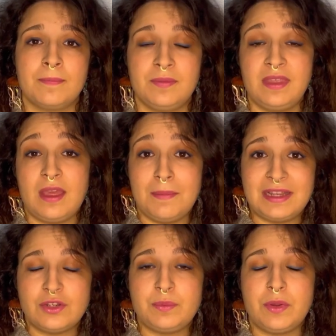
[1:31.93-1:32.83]
y además
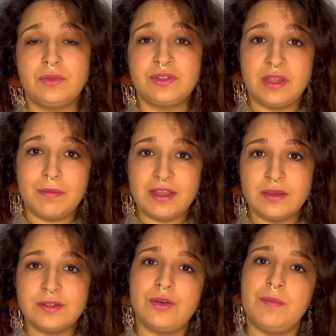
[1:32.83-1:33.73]
los productos del
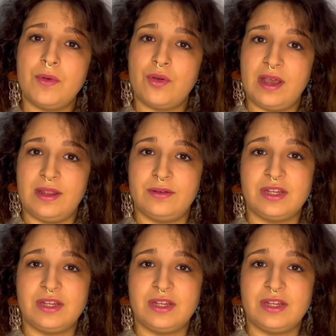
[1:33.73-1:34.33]
baño son un poco caros,